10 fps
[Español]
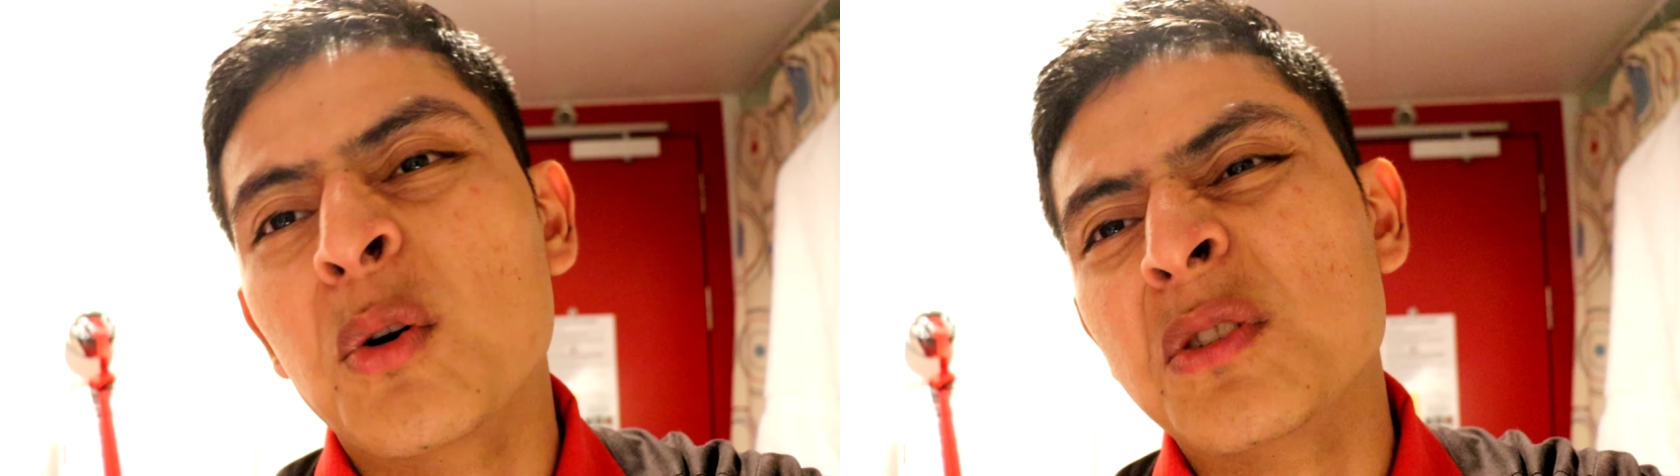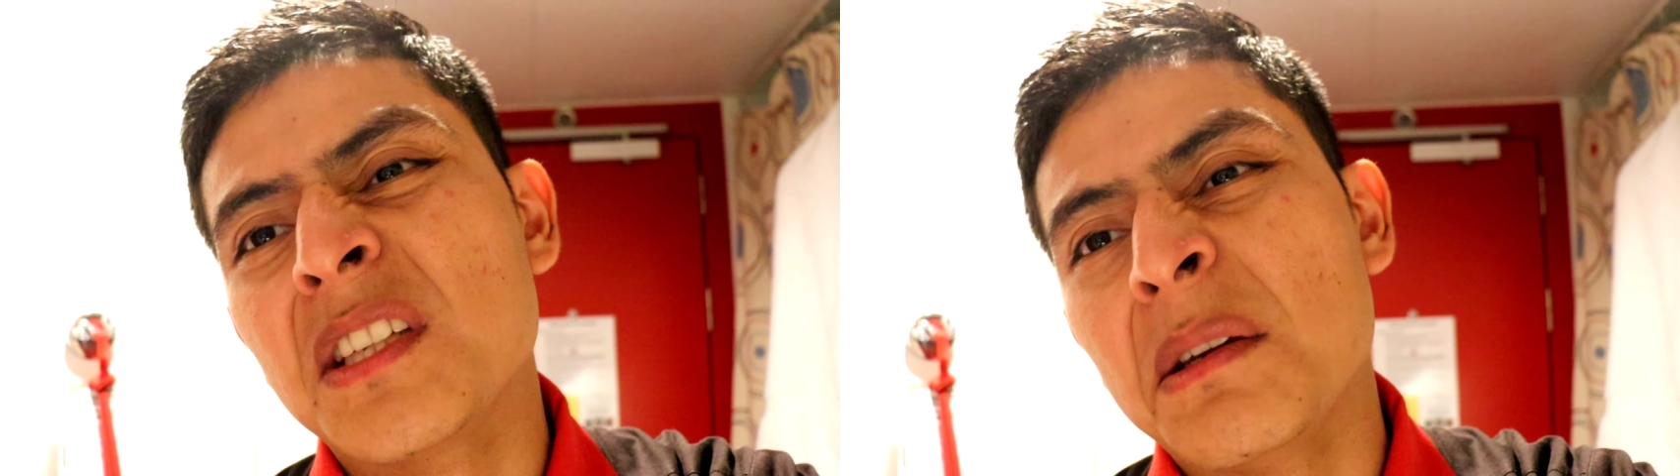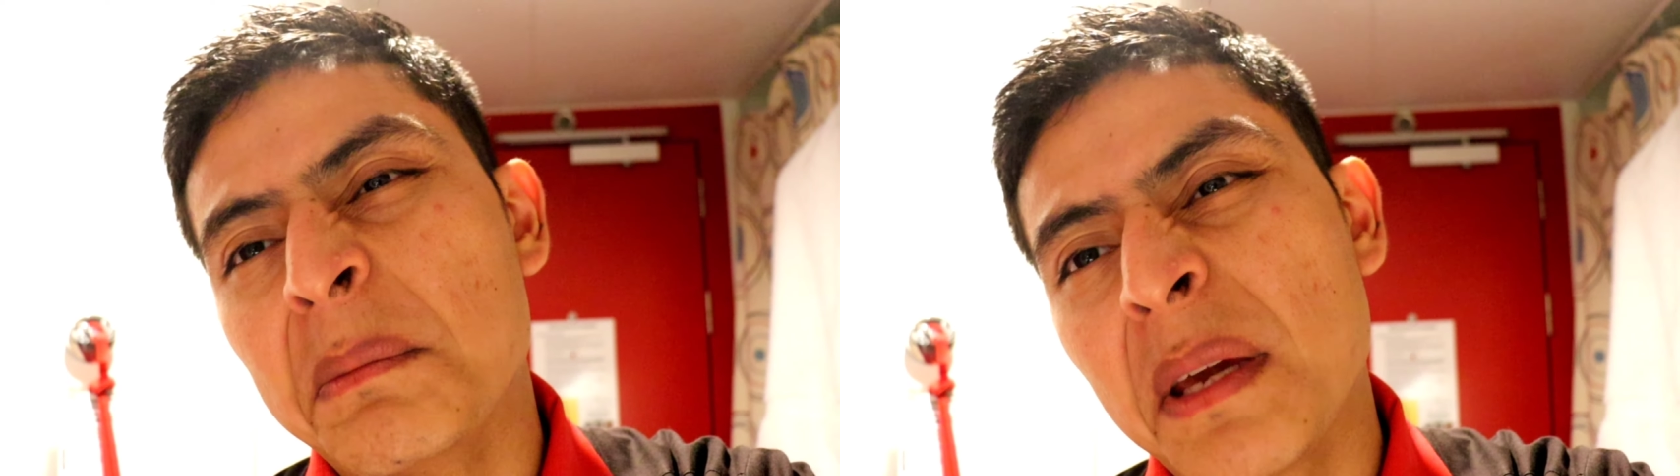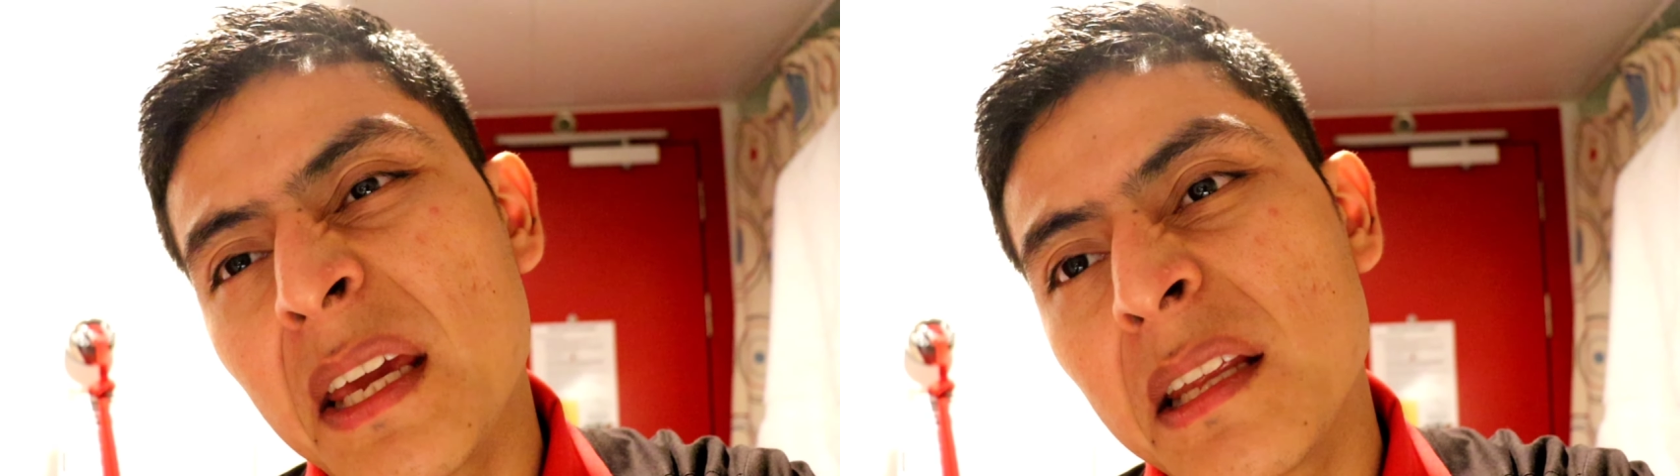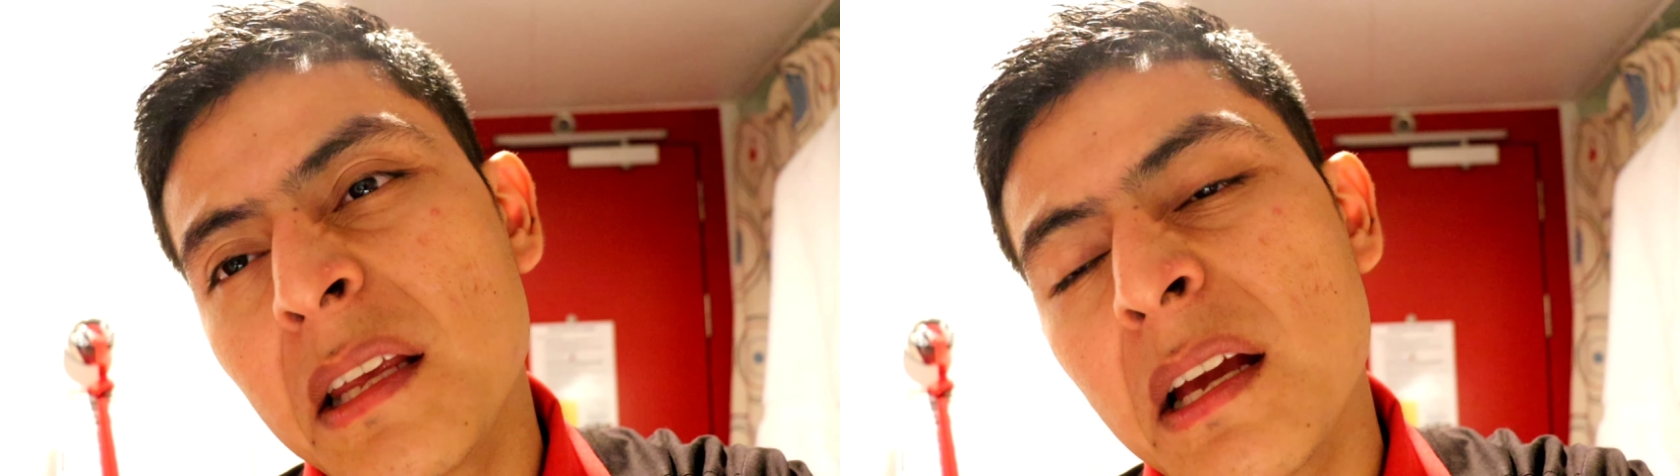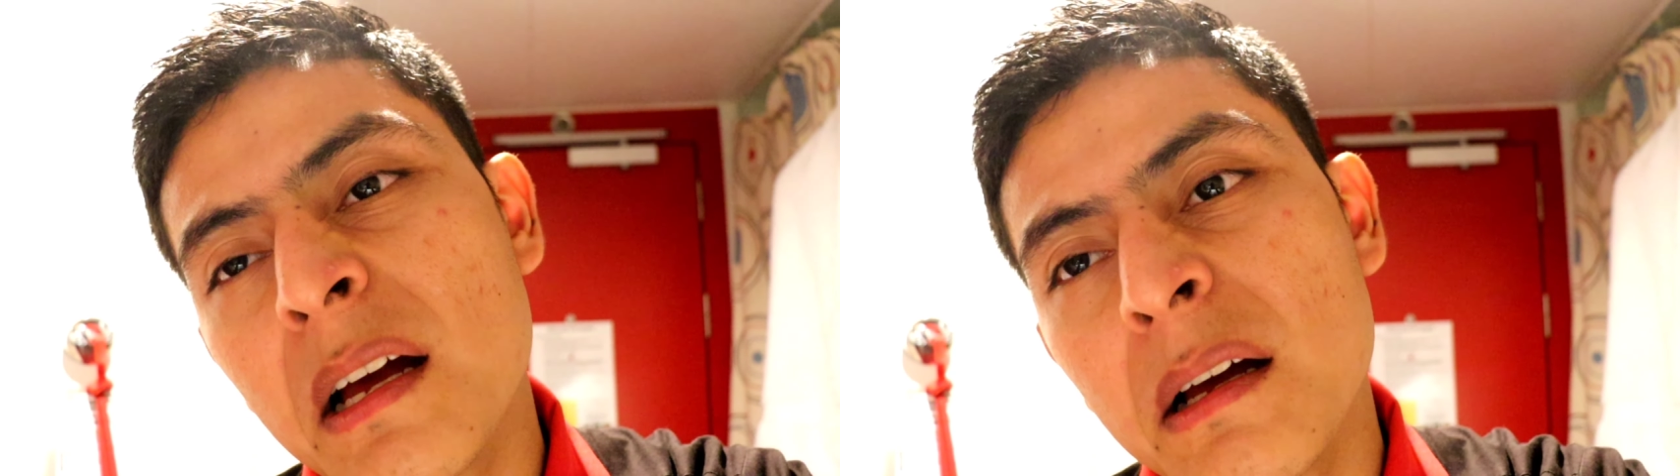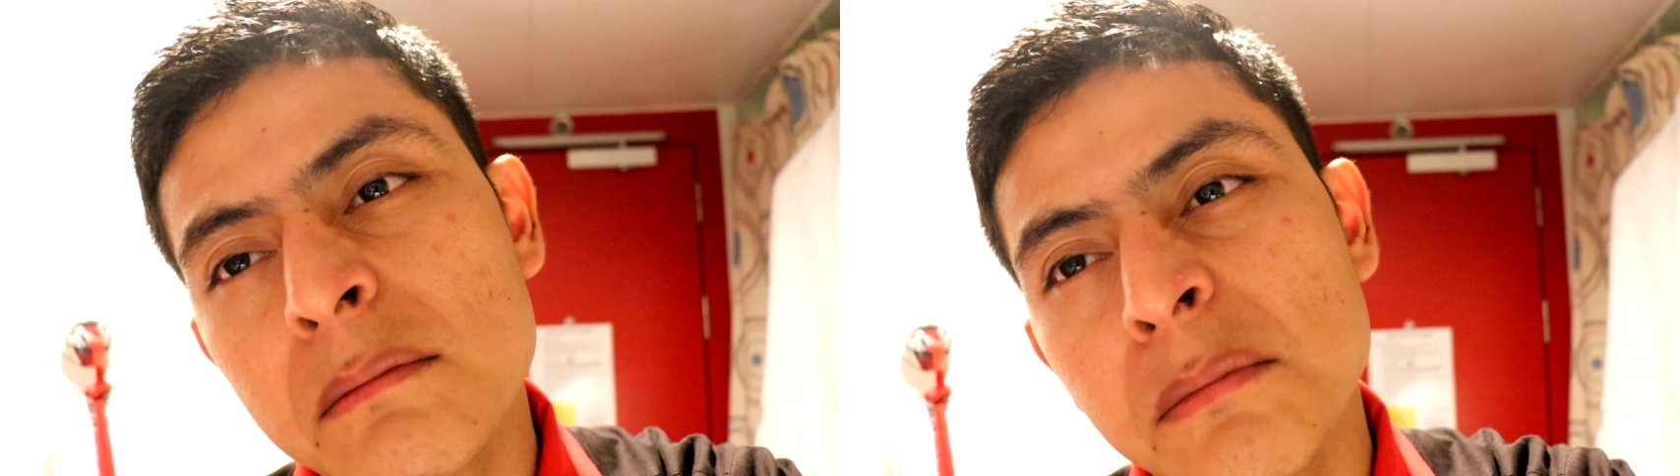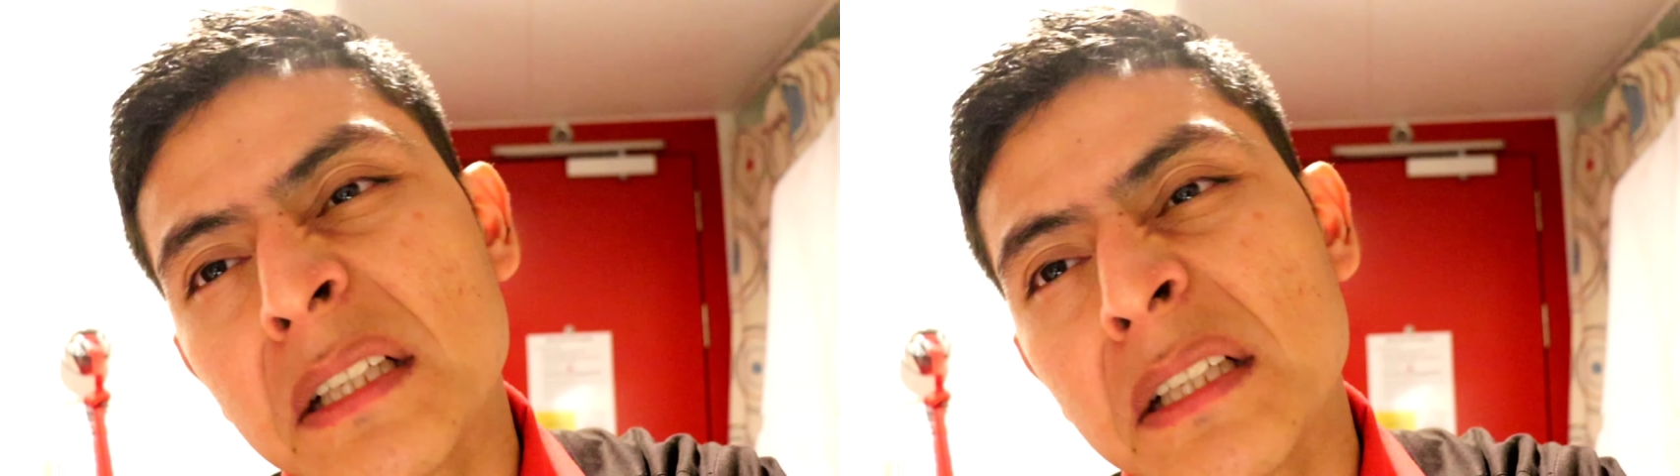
11 y media,